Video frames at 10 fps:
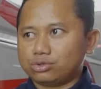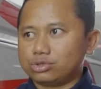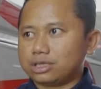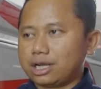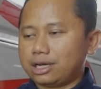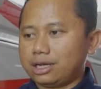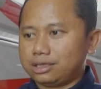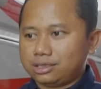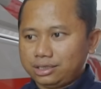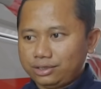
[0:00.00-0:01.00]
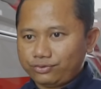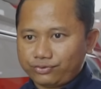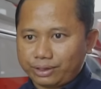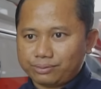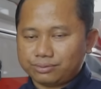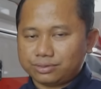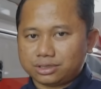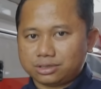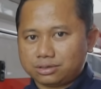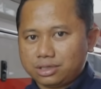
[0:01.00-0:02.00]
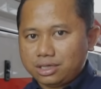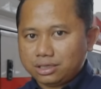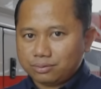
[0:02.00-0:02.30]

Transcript: khusus karena di frames